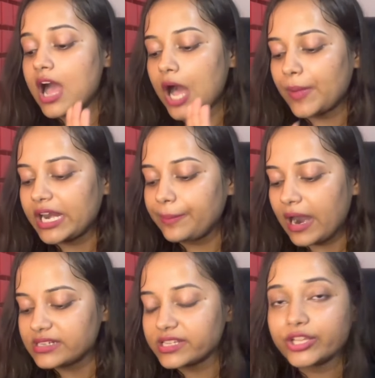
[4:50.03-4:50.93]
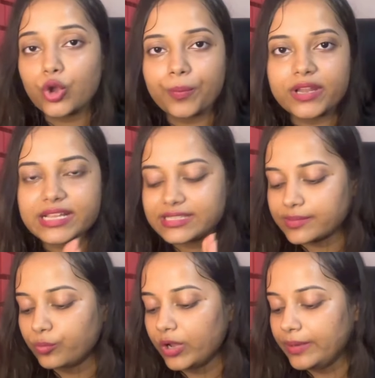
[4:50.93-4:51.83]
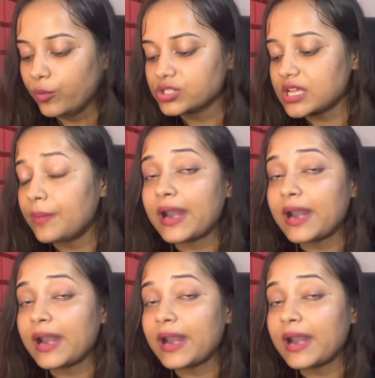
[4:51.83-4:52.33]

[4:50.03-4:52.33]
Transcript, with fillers: हमारे पार्सल के ऊपर इस इन बुक्स का